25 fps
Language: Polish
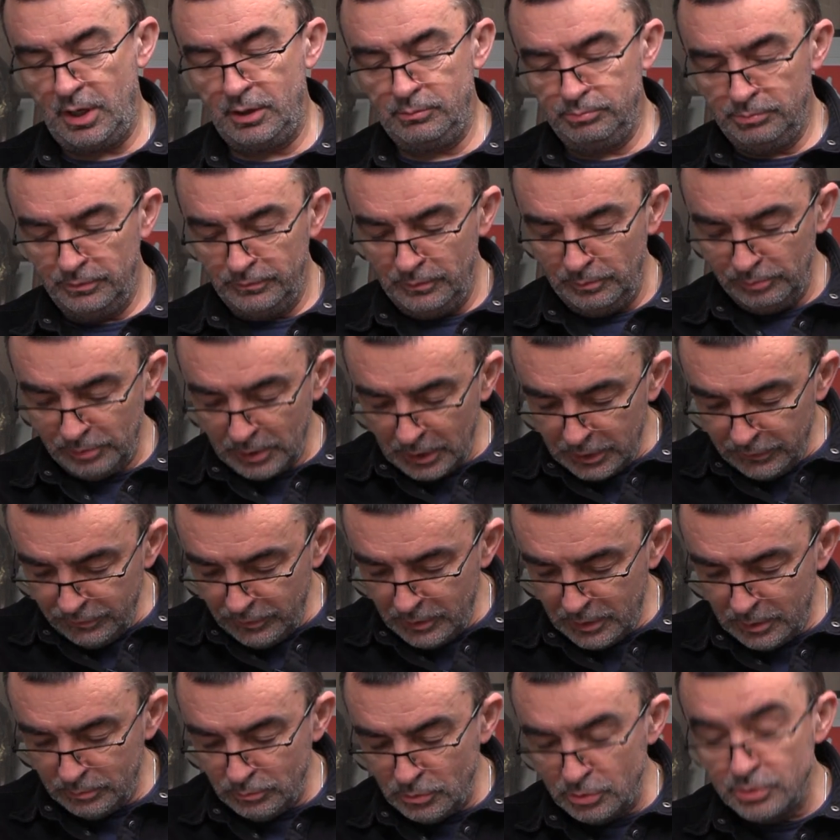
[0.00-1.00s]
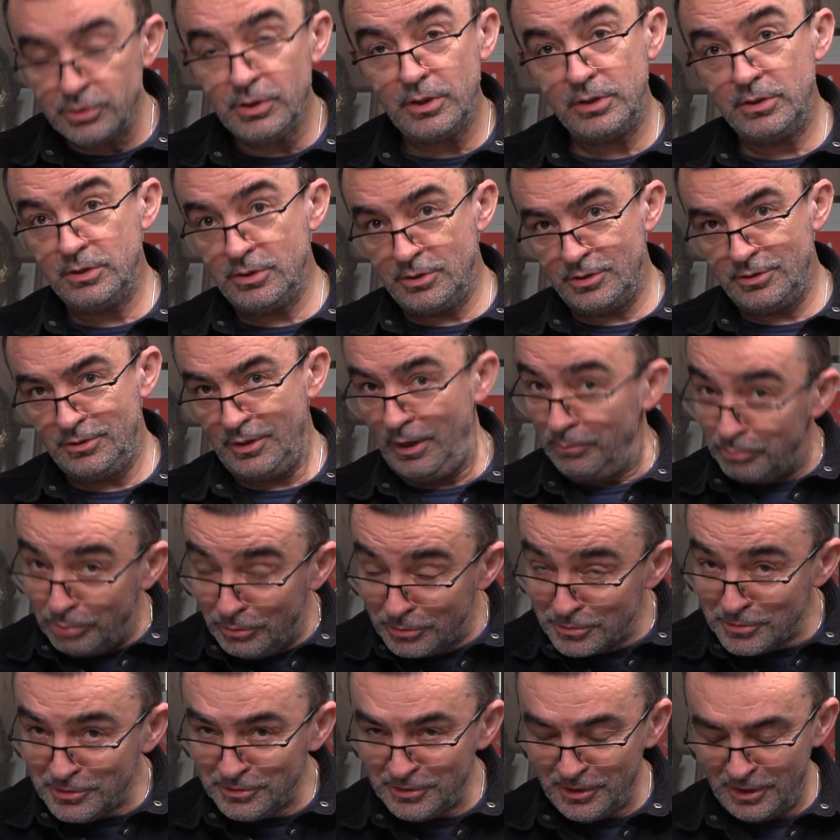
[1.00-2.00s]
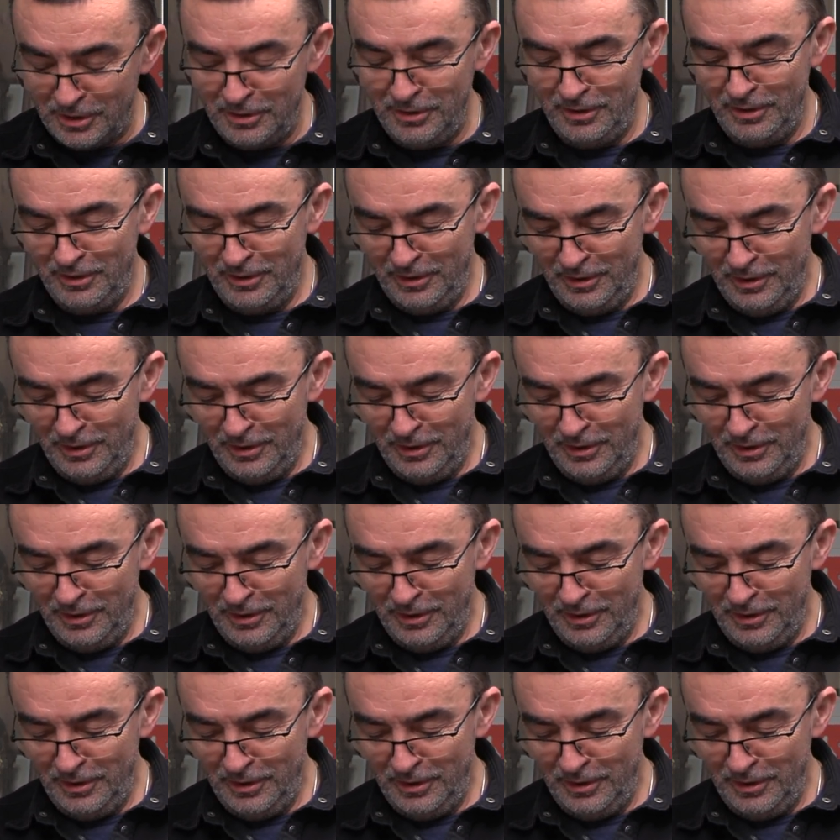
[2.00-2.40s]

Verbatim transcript: albowiem za chwilę muszę iść na pocztę,